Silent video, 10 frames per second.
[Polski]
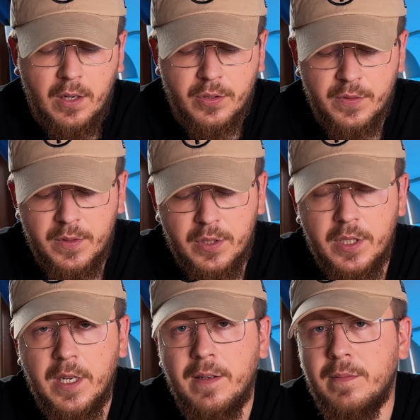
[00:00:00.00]

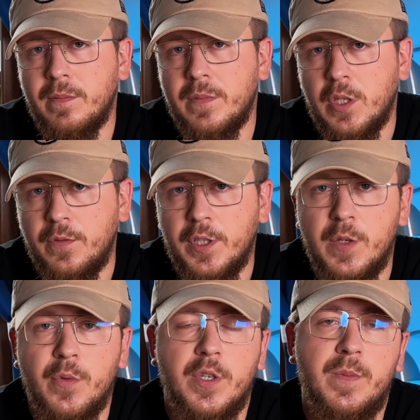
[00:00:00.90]
Oczywiście
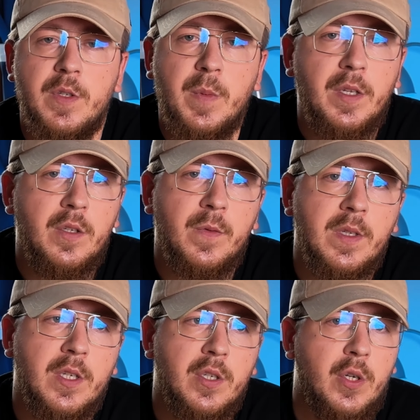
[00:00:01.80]
celowniki możemy zmienić,
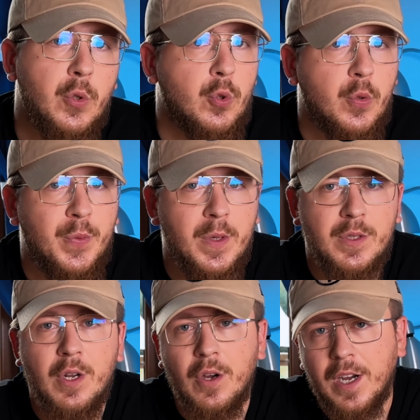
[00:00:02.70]
więc jeżeli już
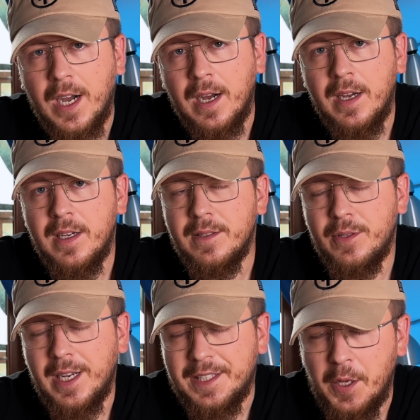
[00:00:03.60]
kupiłeś Glocka,
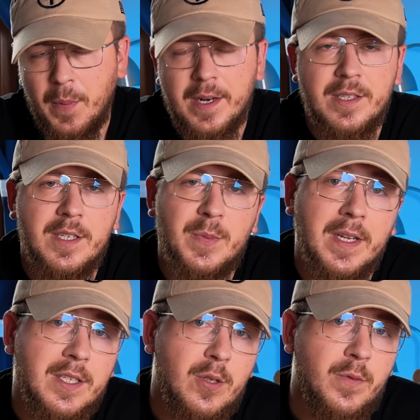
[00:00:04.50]
to jak najbardziej
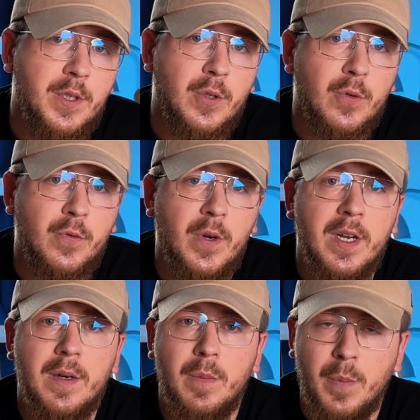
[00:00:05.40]
zmiana celowników
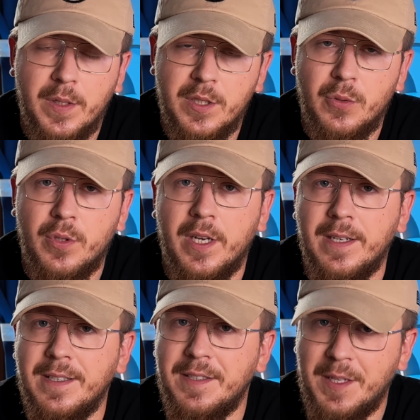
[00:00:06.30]
będzie
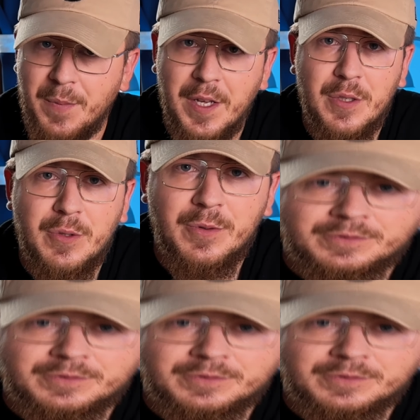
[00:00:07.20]
tutaj na miejscu.